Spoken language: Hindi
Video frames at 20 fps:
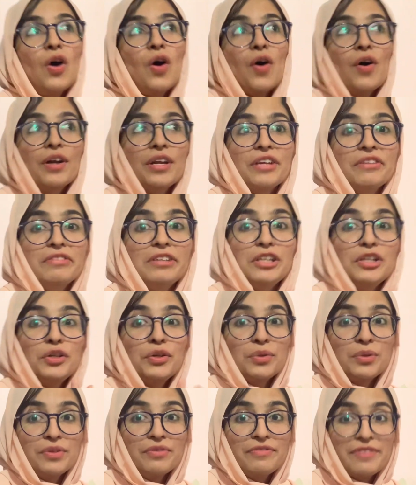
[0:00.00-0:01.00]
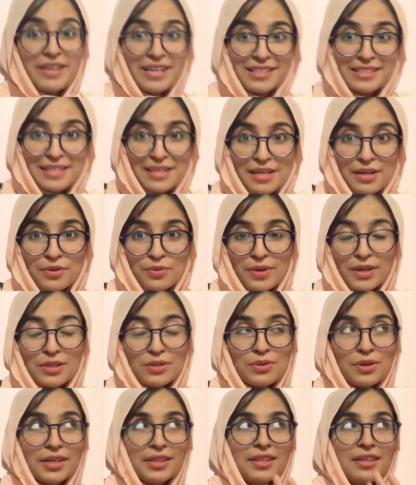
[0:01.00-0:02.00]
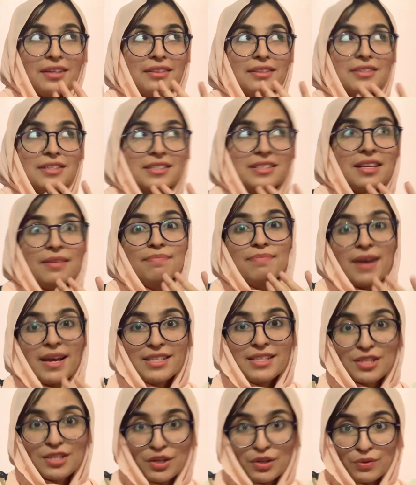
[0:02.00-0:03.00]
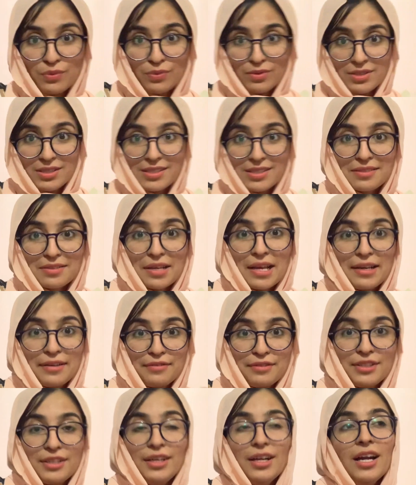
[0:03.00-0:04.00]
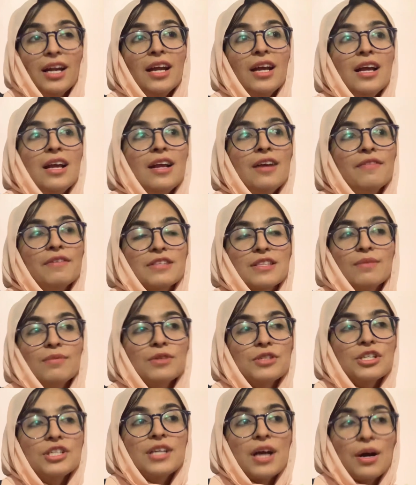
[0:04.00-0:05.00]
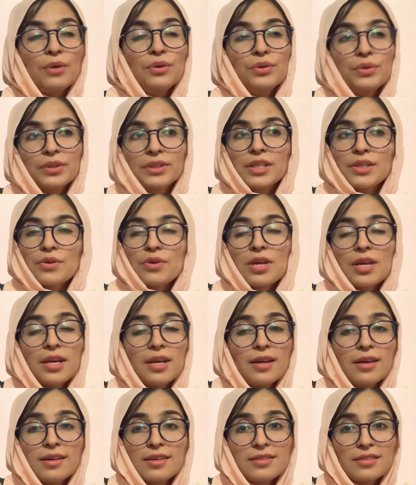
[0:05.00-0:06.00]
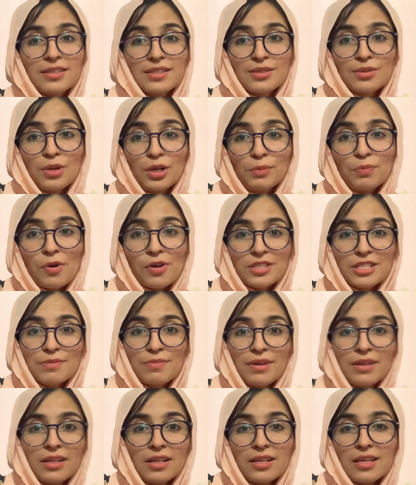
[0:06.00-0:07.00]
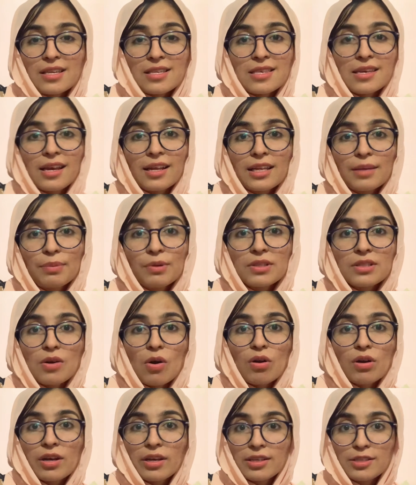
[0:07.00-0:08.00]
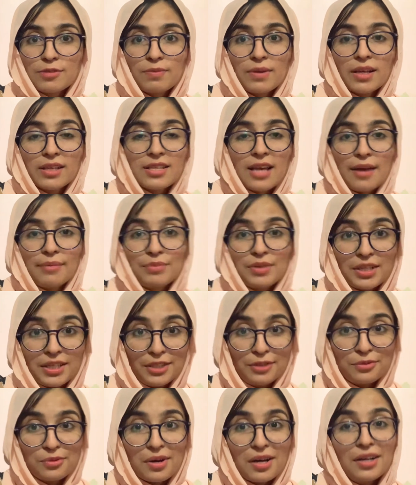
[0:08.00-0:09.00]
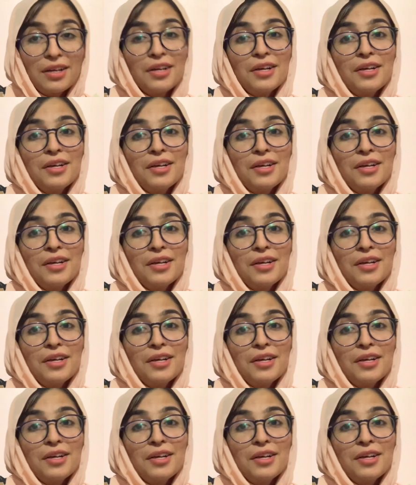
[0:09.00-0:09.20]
और इवन टू वीक्स डिले हुआ है सो आई थिंक दिस इज़ द बेस्ट न्यूज़ एवर वैसे मुझे डाउट हो रहा था क्योंकि इट्स नॉट पॉसिबल किसी के लिए भी इस अगस्त में एग्जाम नहीं हुआ